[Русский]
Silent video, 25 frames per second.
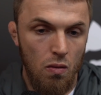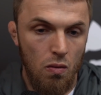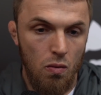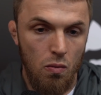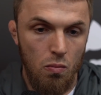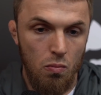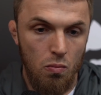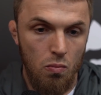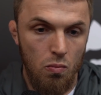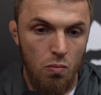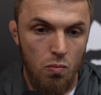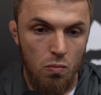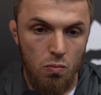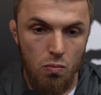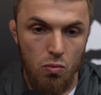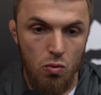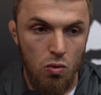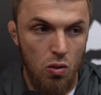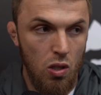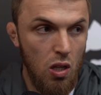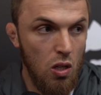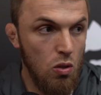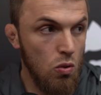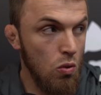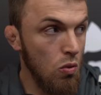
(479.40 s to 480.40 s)
был
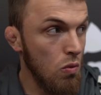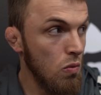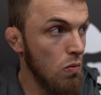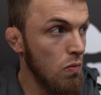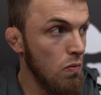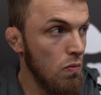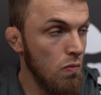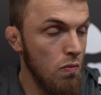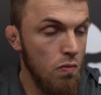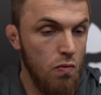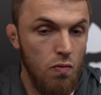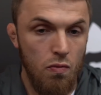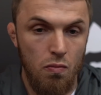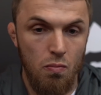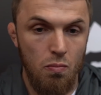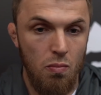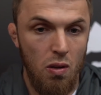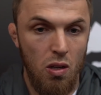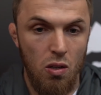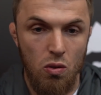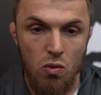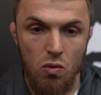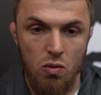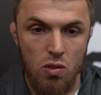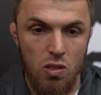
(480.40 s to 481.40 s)
готов
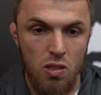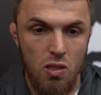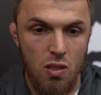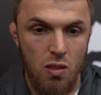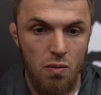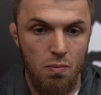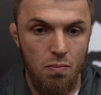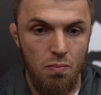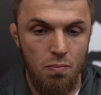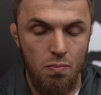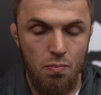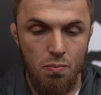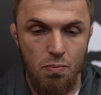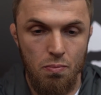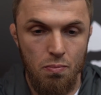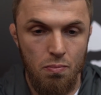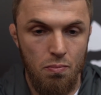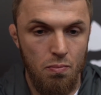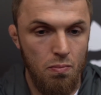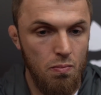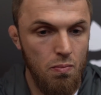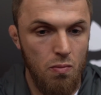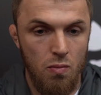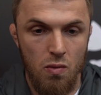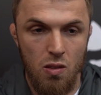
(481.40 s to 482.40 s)
бороться,
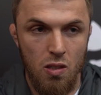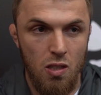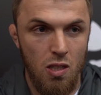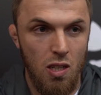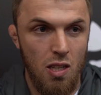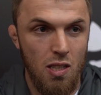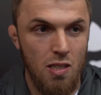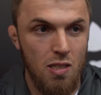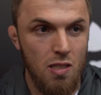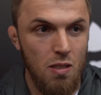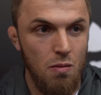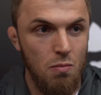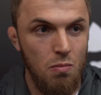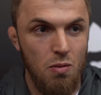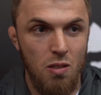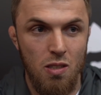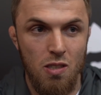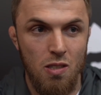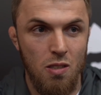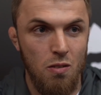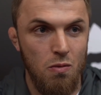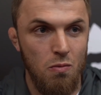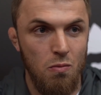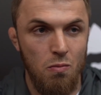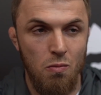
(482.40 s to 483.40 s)
драться,
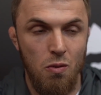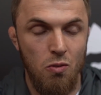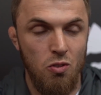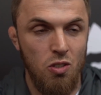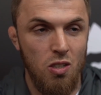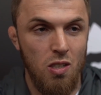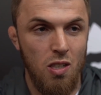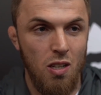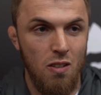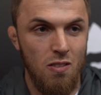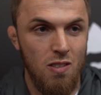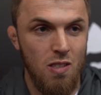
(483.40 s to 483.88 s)
биться. Вообще ко